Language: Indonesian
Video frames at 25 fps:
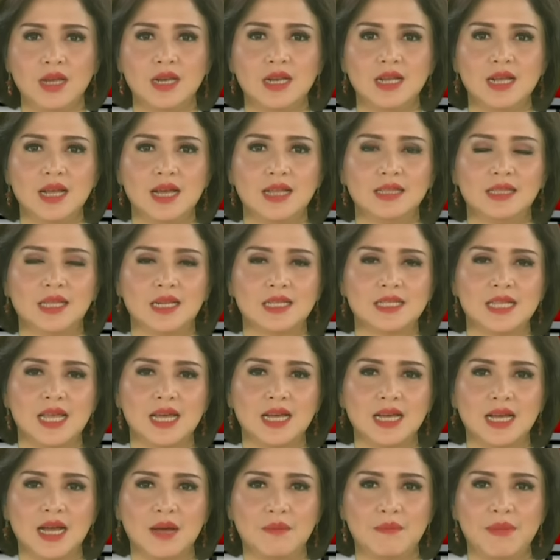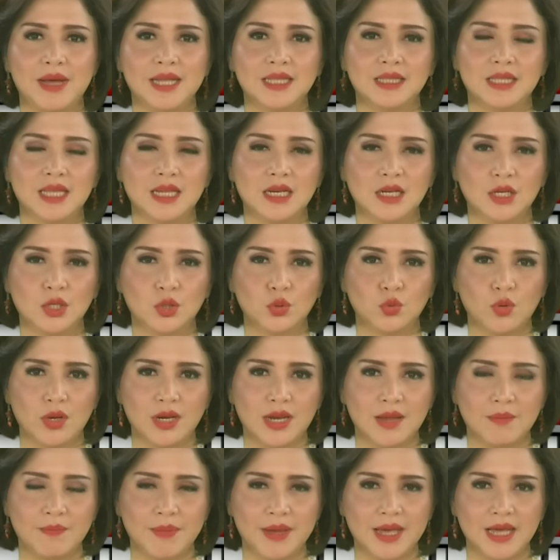dengan tersangka mantan
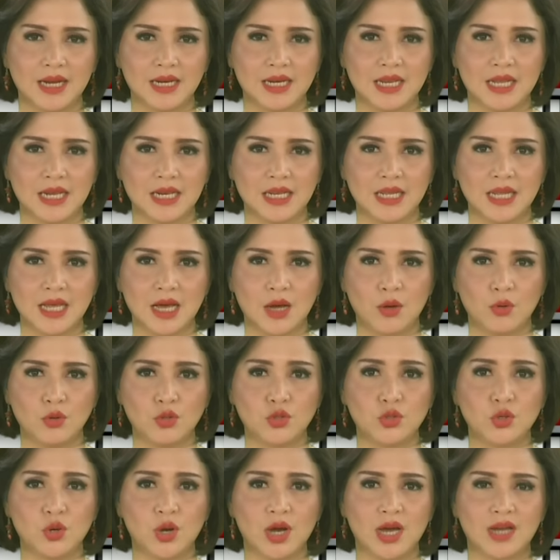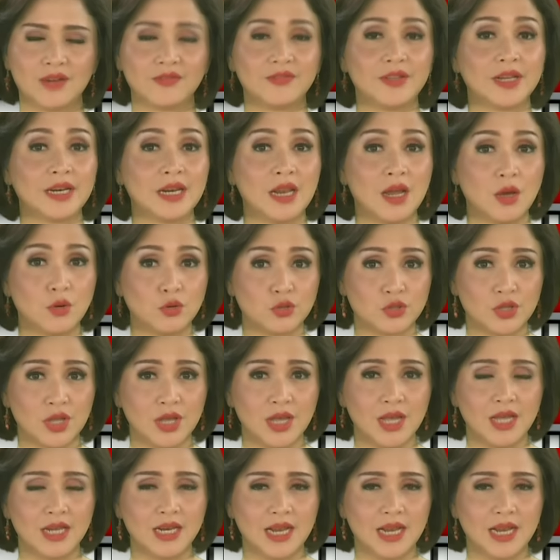Ketua DPRD Riau Johar Firdaus